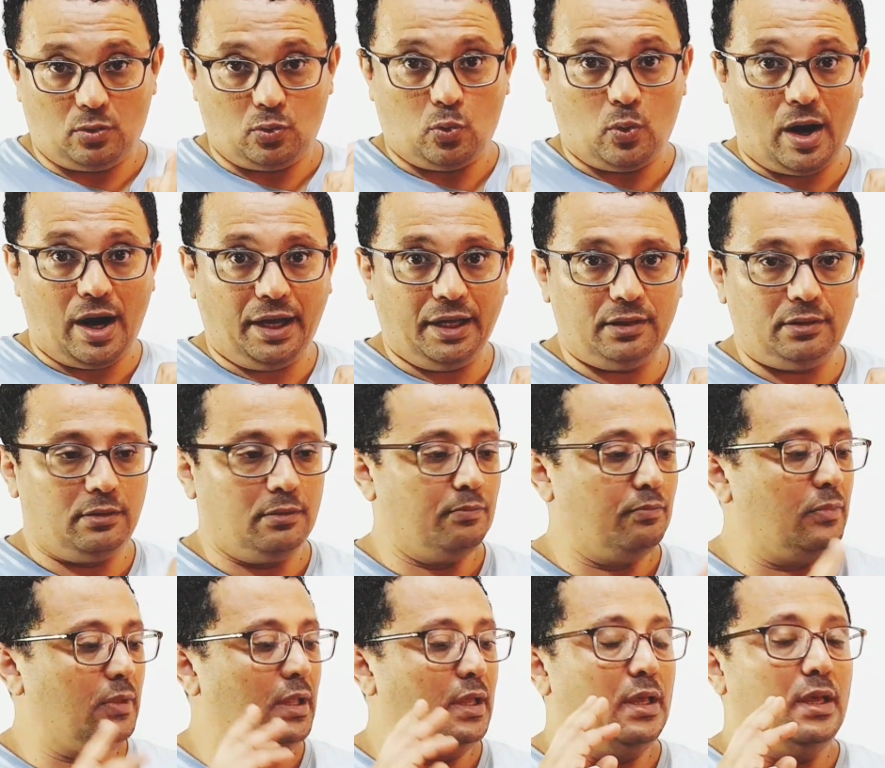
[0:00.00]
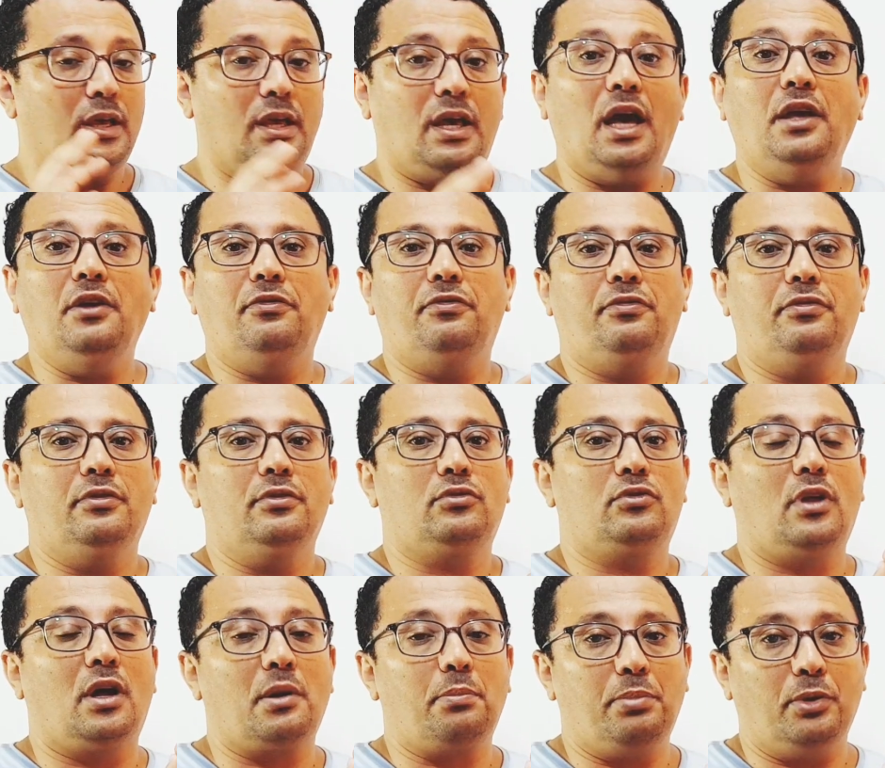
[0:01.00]
واحد كيف
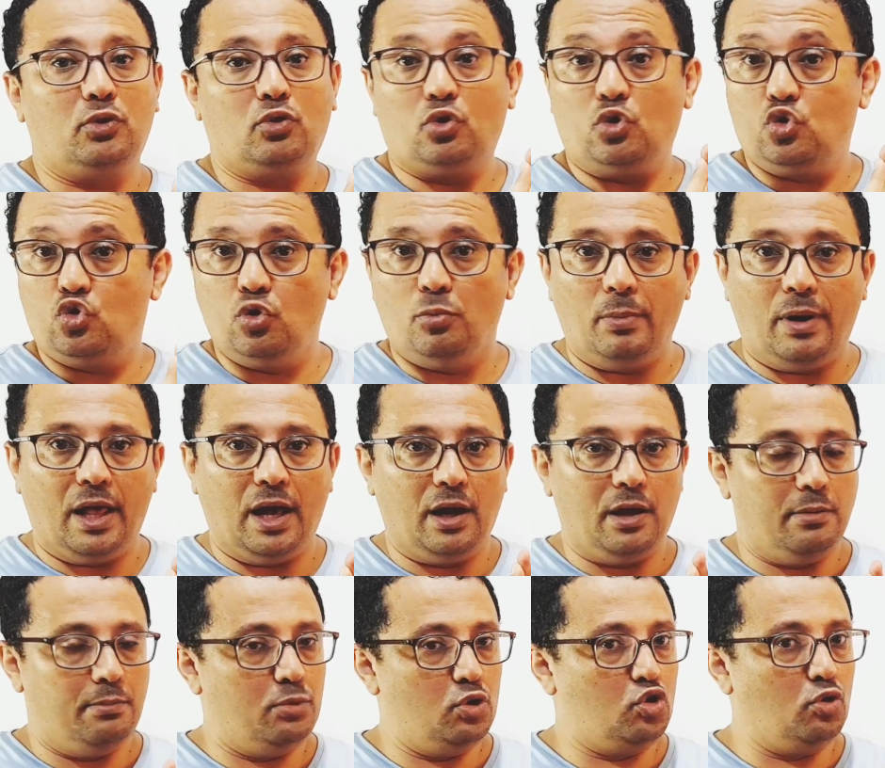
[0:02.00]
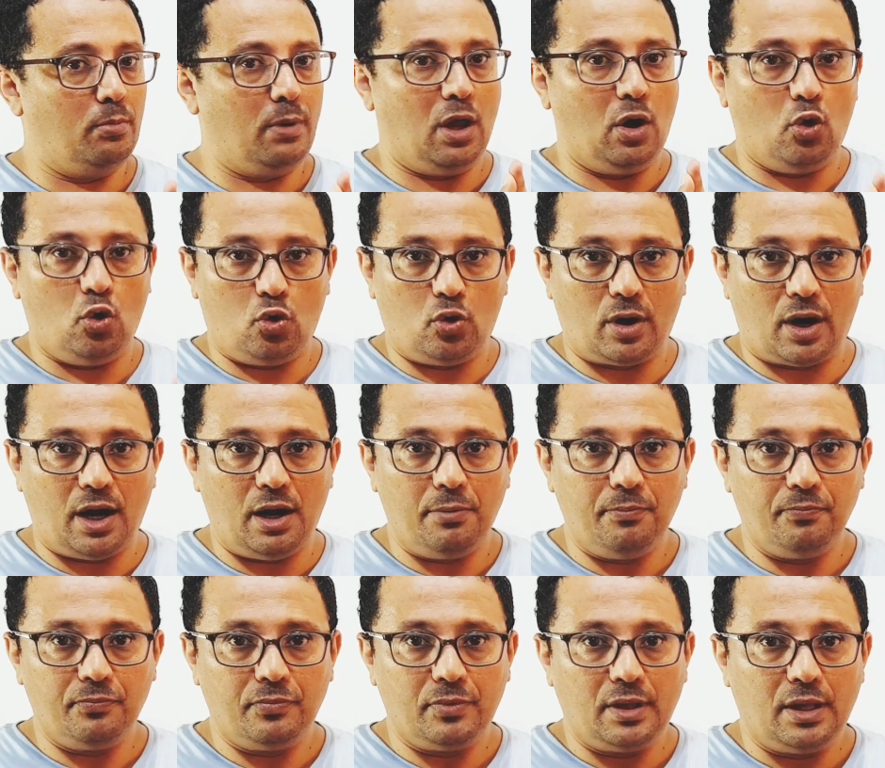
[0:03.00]
تربط جمله بجمله اخرى
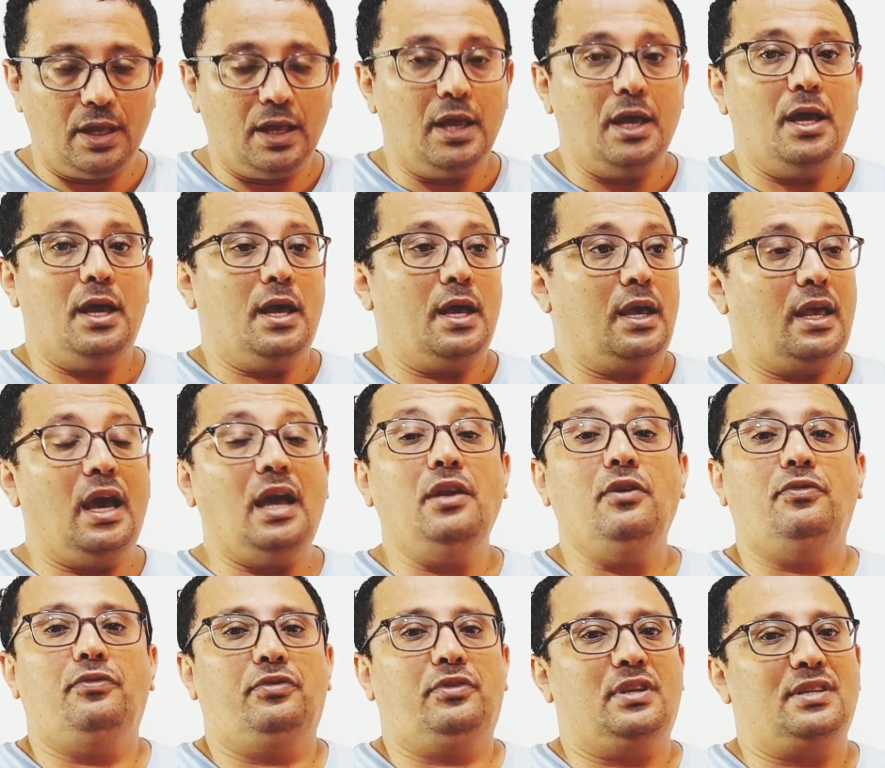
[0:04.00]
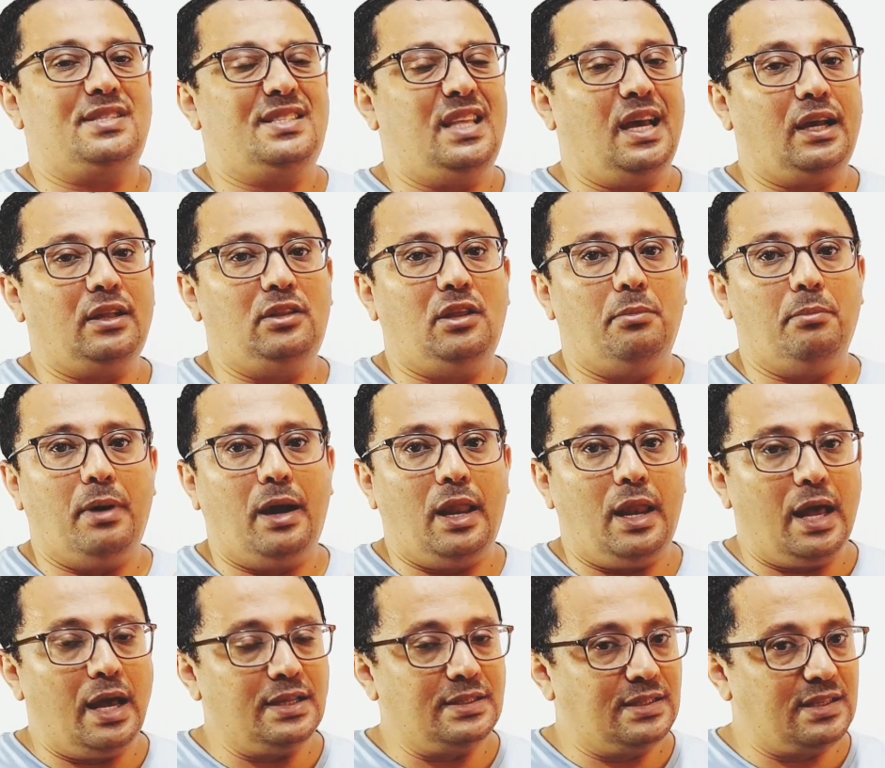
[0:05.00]
كيف تستخدم
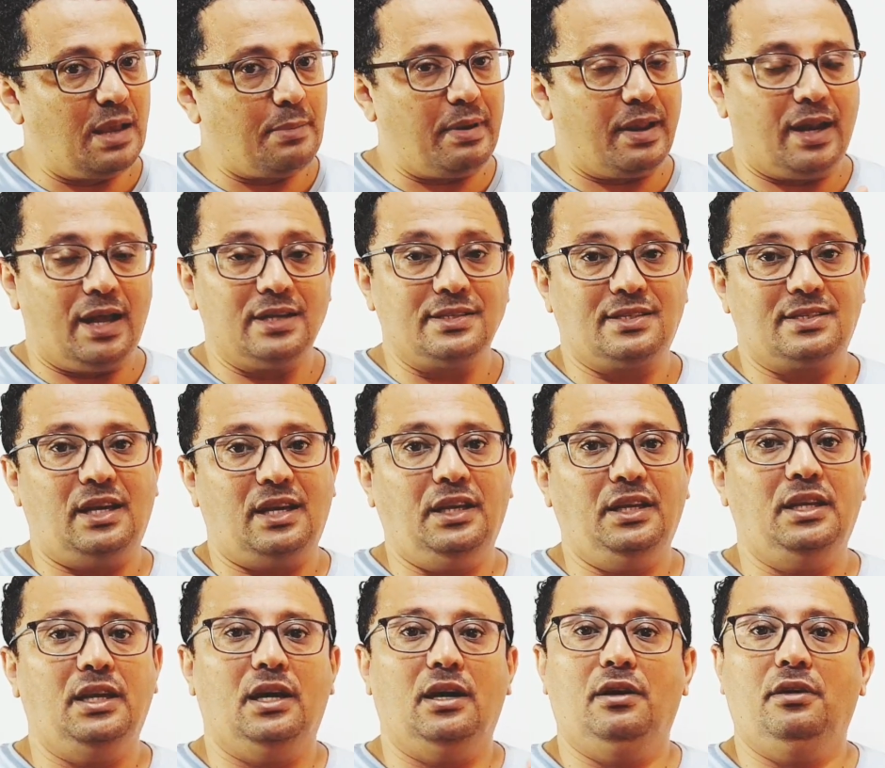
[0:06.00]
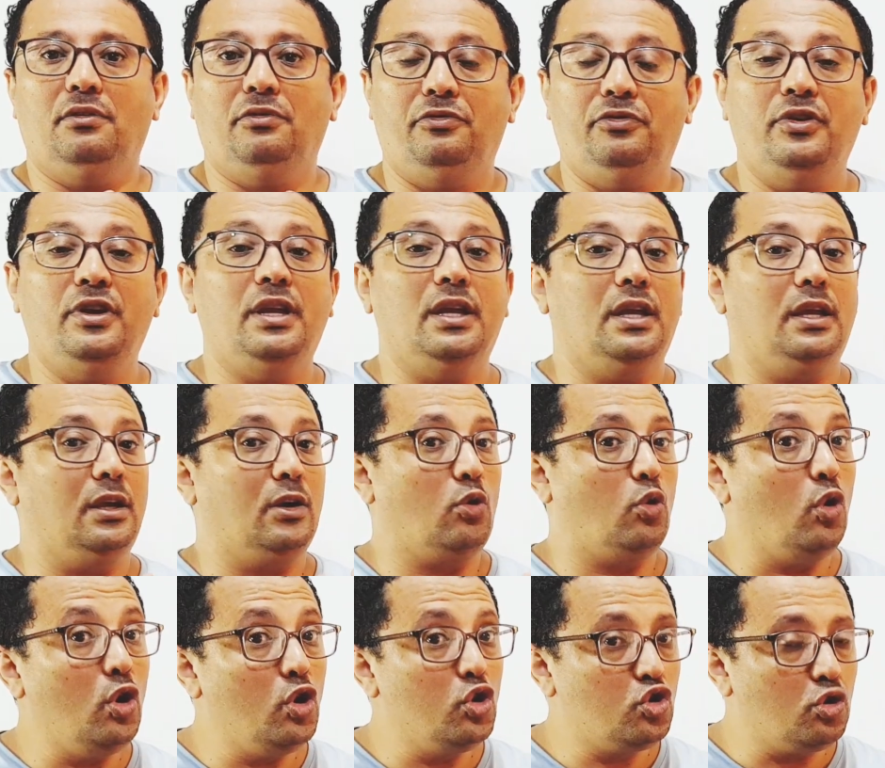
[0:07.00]
الزمن الصحيح في
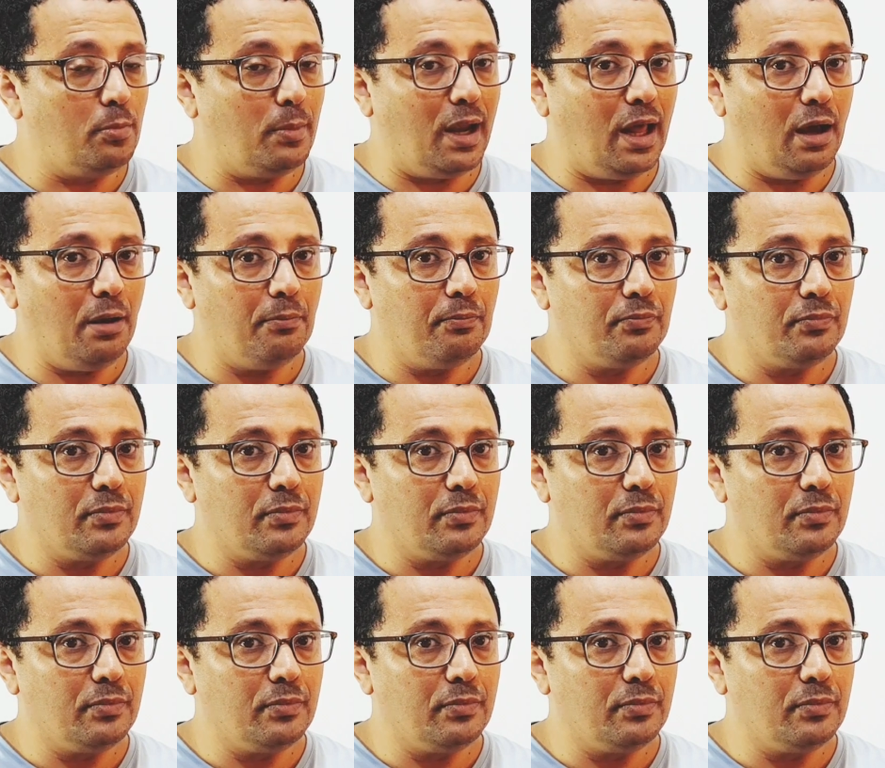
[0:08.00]
كل جملة